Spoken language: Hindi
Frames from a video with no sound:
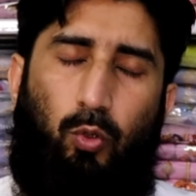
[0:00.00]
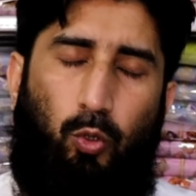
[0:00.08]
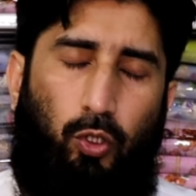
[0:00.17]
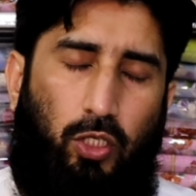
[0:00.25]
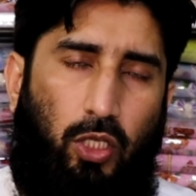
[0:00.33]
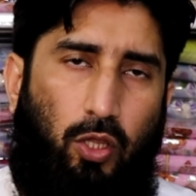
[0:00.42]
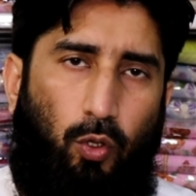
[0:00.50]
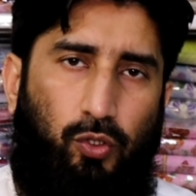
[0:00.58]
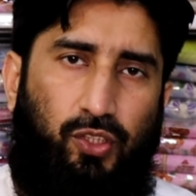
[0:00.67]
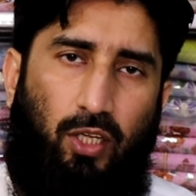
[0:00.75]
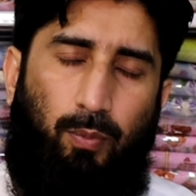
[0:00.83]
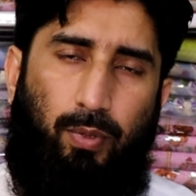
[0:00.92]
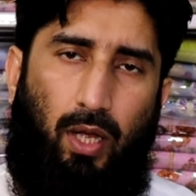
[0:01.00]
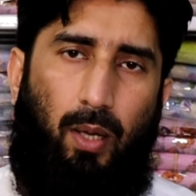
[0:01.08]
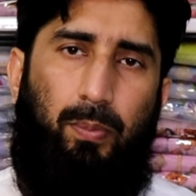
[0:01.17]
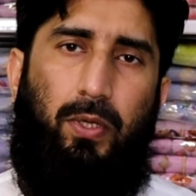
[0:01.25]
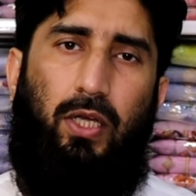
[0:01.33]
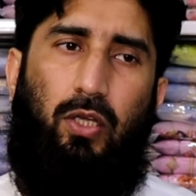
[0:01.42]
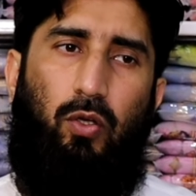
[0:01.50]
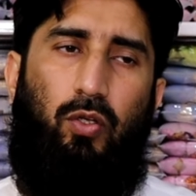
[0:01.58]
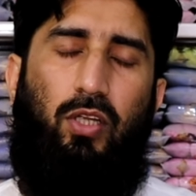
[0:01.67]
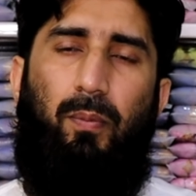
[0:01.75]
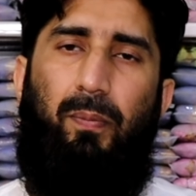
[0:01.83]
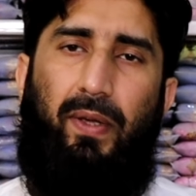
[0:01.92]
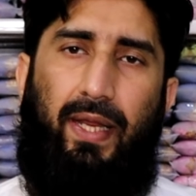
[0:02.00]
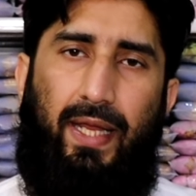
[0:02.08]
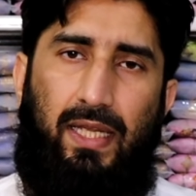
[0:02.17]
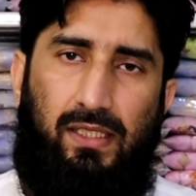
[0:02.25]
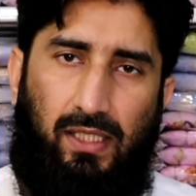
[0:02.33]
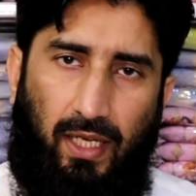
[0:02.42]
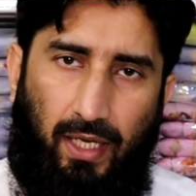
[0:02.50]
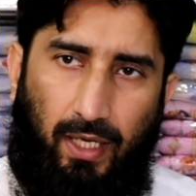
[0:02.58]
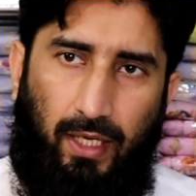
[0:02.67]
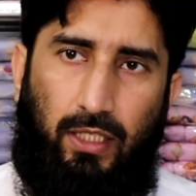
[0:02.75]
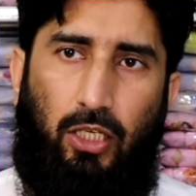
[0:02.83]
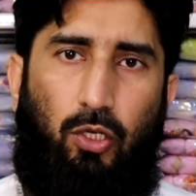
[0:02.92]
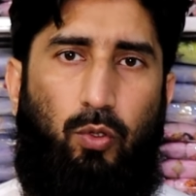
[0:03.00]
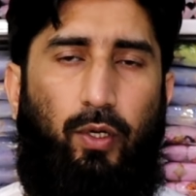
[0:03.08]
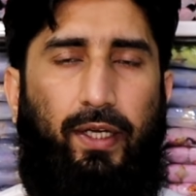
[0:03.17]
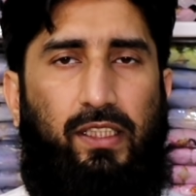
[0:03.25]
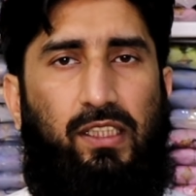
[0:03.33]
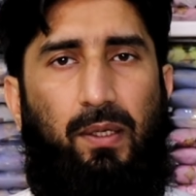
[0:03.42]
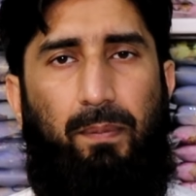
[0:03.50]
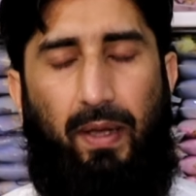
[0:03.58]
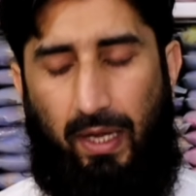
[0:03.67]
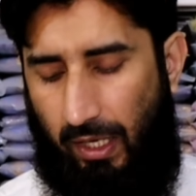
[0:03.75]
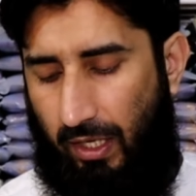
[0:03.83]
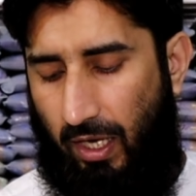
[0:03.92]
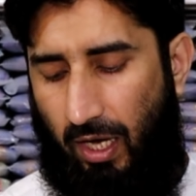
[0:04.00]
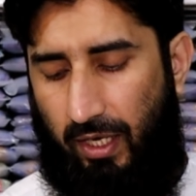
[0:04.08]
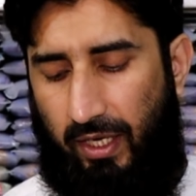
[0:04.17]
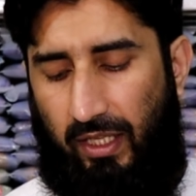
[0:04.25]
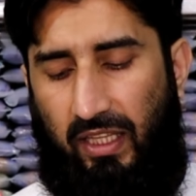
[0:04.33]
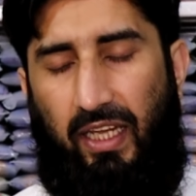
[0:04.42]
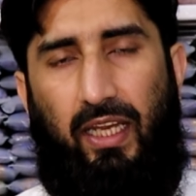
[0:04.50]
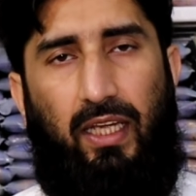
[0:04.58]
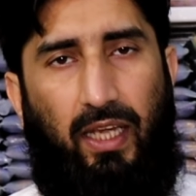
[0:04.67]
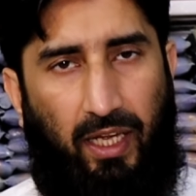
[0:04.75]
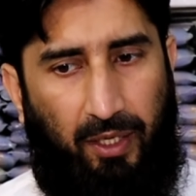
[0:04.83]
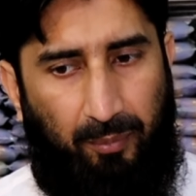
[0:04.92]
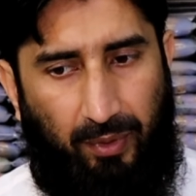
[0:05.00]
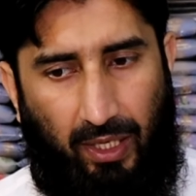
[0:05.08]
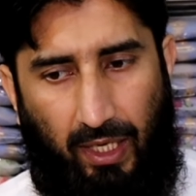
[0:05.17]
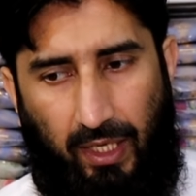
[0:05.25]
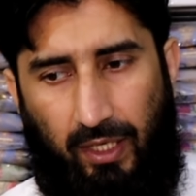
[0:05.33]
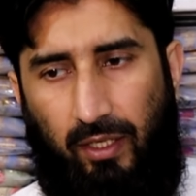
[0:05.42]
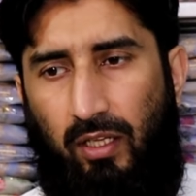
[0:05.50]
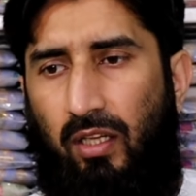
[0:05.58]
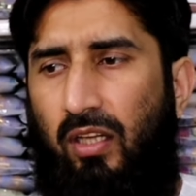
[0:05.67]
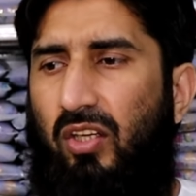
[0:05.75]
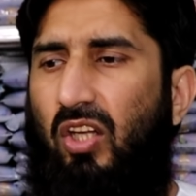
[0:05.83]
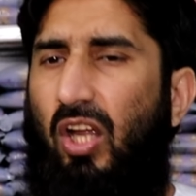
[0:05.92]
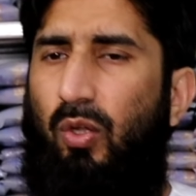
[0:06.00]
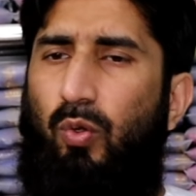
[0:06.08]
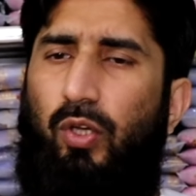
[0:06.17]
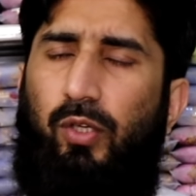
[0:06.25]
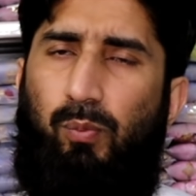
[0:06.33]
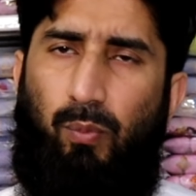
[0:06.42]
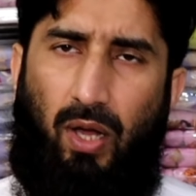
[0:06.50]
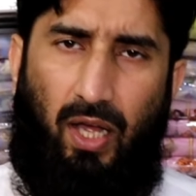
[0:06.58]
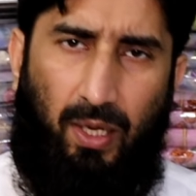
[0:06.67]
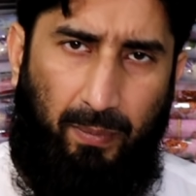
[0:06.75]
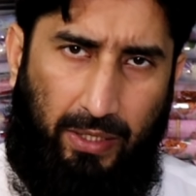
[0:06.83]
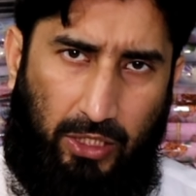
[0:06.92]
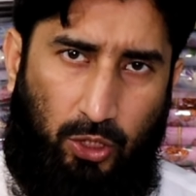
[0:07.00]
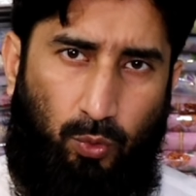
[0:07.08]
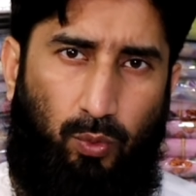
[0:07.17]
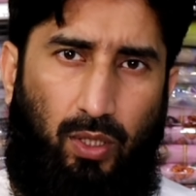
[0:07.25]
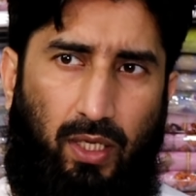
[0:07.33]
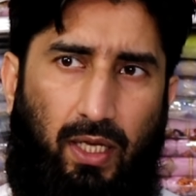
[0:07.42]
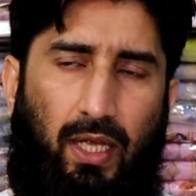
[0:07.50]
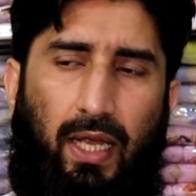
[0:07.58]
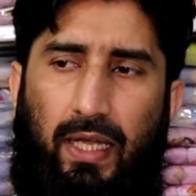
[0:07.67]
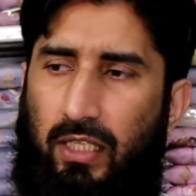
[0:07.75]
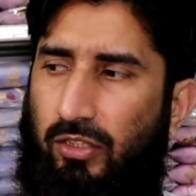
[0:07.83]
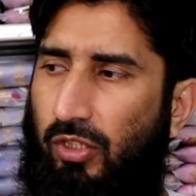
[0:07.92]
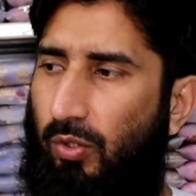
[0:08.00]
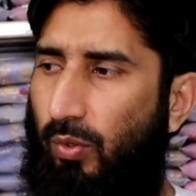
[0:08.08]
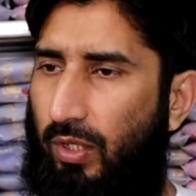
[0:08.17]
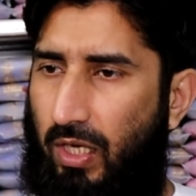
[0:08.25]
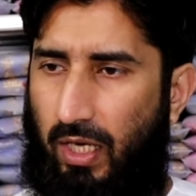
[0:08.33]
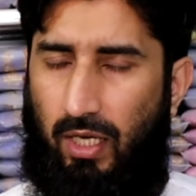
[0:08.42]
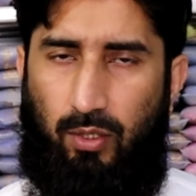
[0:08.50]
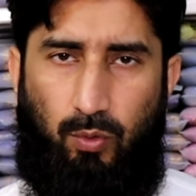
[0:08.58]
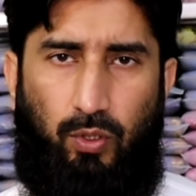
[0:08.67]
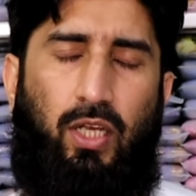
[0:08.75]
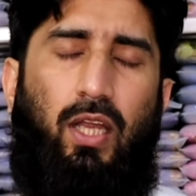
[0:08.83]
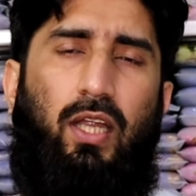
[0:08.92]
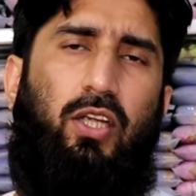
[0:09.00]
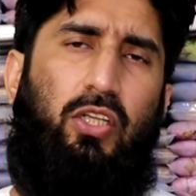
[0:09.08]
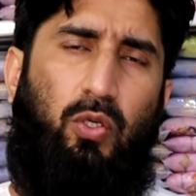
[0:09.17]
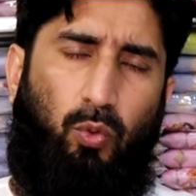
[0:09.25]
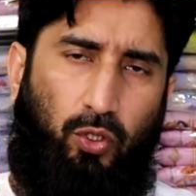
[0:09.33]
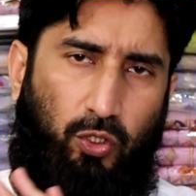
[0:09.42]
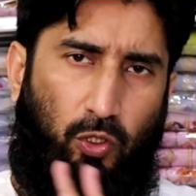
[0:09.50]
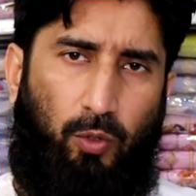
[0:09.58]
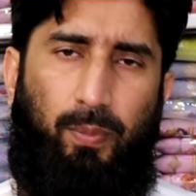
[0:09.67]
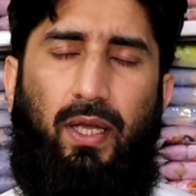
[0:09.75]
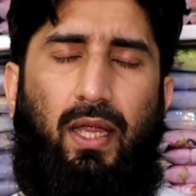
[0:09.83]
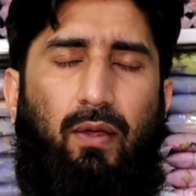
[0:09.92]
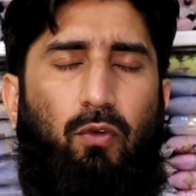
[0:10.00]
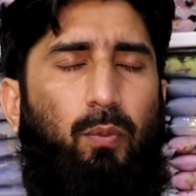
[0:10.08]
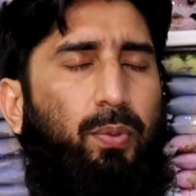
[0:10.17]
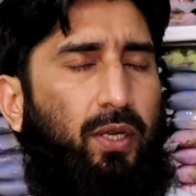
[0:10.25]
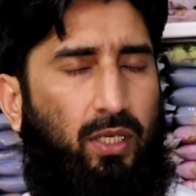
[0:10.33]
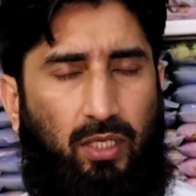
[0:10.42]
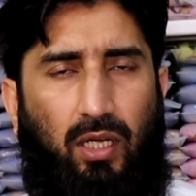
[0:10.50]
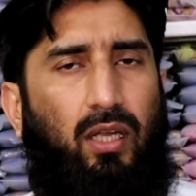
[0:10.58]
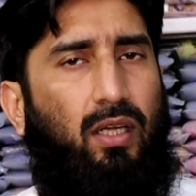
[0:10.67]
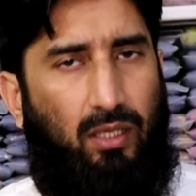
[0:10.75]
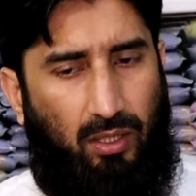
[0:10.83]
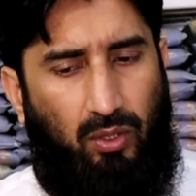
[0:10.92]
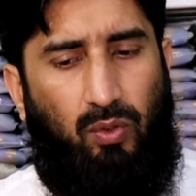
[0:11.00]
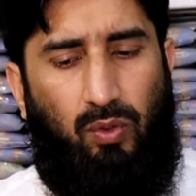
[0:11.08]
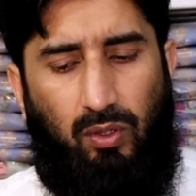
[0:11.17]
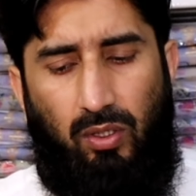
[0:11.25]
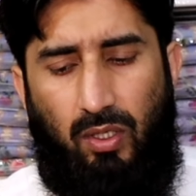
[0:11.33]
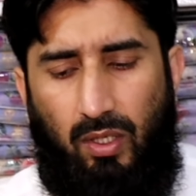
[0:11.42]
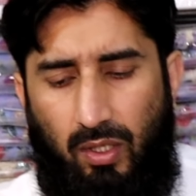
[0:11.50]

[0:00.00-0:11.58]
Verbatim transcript: कुछ दोस्त अखबाब की जो कंप्लेन हैं जिनको इससे पहले के आर्डर थे नहीं मिले या कोई माल में इशू आया है किसी को गया कुछ है जो जो भी हैं वो परेशान ना हो